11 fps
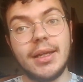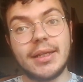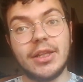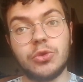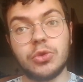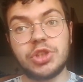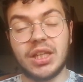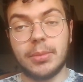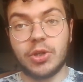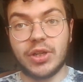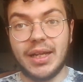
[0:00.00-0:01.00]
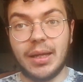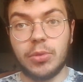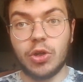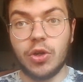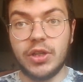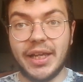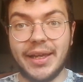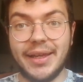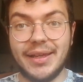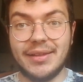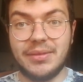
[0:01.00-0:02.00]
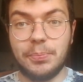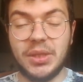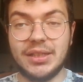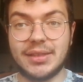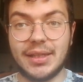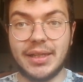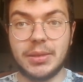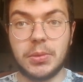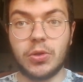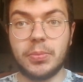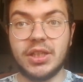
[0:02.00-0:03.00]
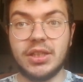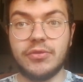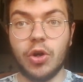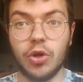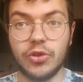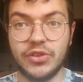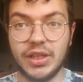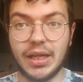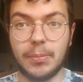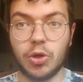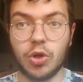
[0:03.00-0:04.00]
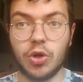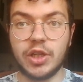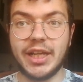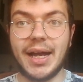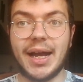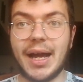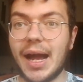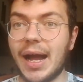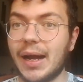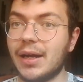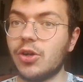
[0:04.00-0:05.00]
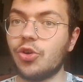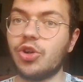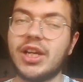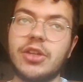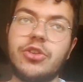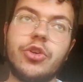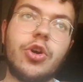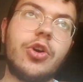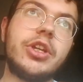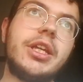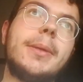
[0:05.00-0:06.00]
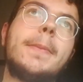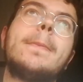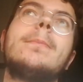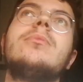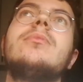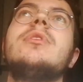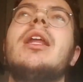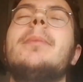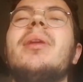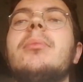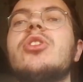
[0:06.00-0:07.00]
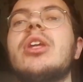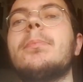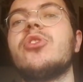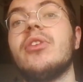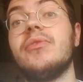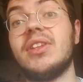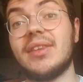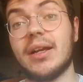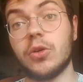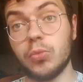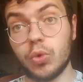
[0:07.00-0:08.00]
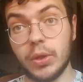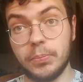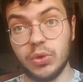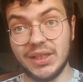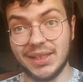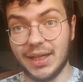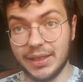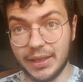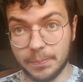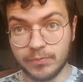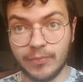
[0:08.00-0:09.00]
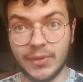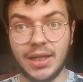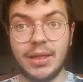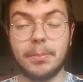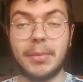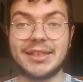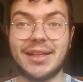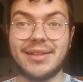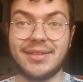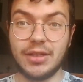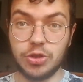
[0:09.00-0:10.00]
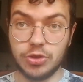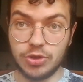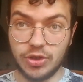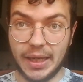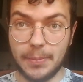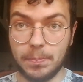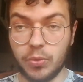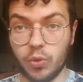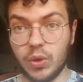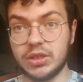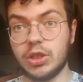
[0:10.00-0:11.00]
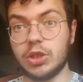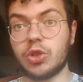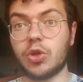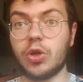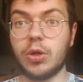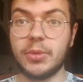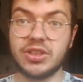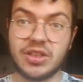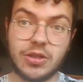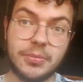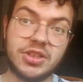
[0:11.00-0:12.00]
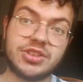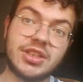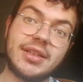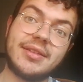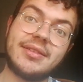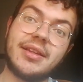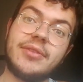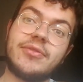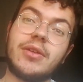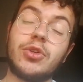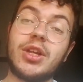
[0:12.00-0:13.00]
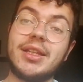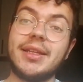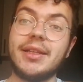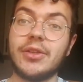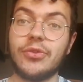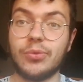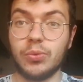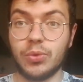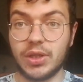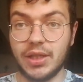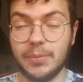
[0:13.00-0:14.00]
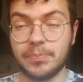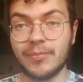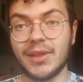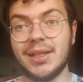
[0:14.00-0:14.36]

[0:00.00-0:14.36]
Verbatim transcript: Che succede però che la Polonia è spinta dai propri tifosi, la Polonia ha occasioni, nel primo tempo si è vista comunque più l'Italia, ma dal secondo tempo, quando il cronometro ha cominciato ad essere in favore degli azzurri,